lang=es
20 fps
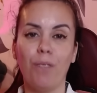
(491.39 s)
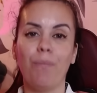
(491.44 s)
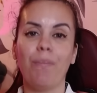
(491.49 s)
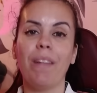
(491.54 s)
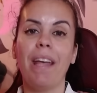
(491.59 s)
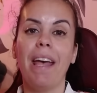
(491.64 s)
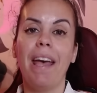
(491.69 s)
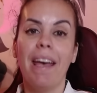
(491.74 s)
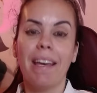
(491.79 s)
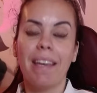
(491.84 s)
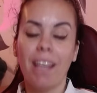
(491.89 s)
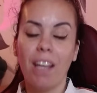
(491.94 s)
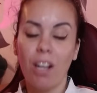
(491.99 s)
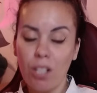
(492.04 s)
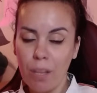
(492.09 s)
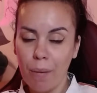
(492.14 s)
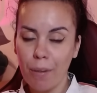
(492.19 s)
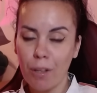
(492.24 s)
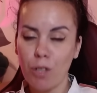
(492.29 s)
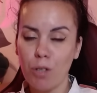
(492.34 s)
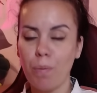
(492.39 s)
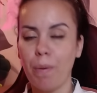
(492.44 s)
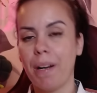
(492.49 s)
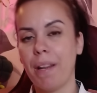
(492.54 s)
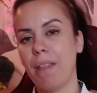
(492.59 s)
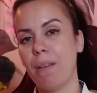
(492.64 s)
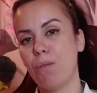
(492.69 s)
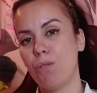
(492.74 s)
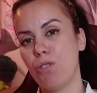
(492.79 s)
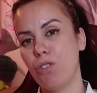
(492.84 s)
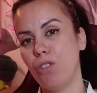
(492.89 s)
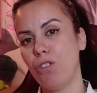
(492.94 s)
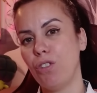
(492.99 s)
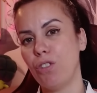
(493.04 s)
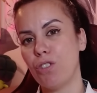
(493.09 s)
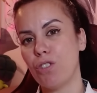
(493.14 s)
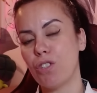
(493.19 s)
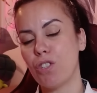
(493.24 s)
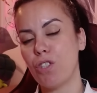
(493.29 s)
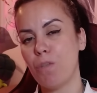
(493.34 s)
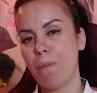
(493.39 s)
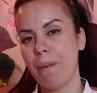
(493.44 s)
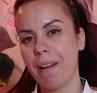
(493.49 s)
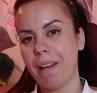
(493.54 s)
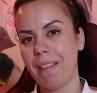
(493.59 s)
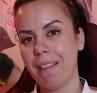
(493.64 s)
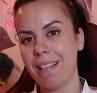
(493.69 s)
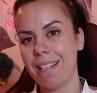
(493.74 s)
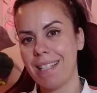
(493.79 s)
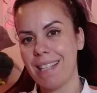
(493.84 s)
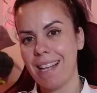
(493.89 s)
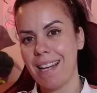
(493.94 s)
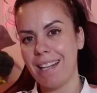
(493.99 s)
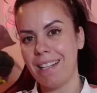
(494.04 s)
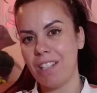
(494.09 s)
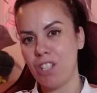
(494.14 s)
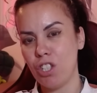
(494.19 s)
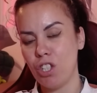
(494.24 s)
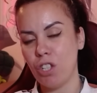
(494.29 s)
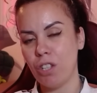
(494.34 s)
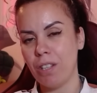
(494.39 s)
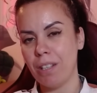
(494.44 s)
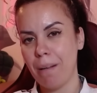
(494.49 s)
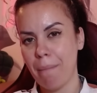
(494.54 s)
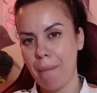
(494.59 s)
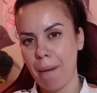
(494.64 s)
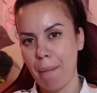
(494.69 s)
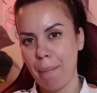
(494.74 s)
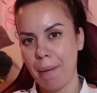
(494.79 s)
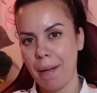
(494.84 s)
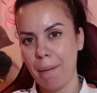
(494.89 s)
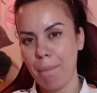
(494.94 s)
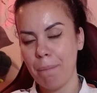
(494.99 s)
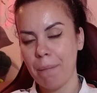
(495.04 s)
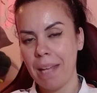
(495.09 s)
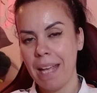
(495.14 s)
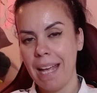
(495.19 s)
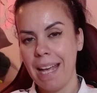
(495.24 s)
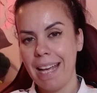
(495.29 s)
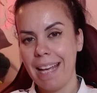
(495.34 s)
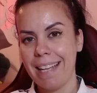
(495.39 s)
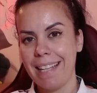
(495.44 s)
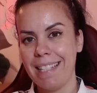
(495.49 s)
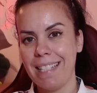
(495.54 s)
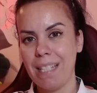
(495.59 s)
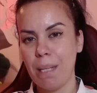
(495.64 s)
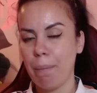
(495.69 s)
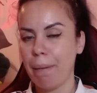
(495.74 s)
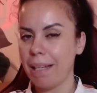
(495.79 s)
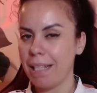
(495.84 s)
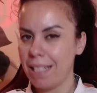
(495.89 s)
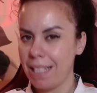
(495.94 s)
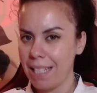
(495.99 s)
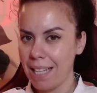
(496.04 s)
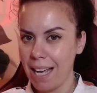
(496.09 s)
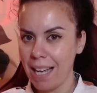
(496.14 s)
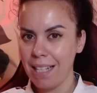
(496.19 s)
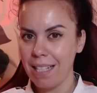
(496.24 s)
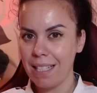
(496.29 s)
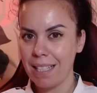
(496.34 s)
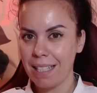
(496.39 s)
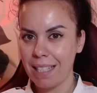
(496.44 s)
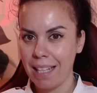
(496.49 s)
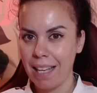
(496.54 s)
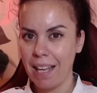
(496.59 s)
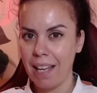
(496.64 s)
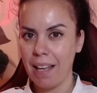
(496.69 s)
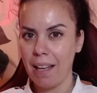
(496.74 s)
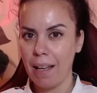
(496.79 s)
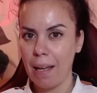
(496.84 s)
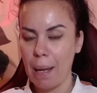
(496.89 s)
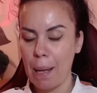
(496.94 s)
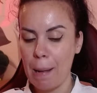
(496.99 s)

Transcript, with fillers: ¿no? Quiero saber qué os parece a vosotros, qué os parece esta lesión de Mbappé y si pensáis que...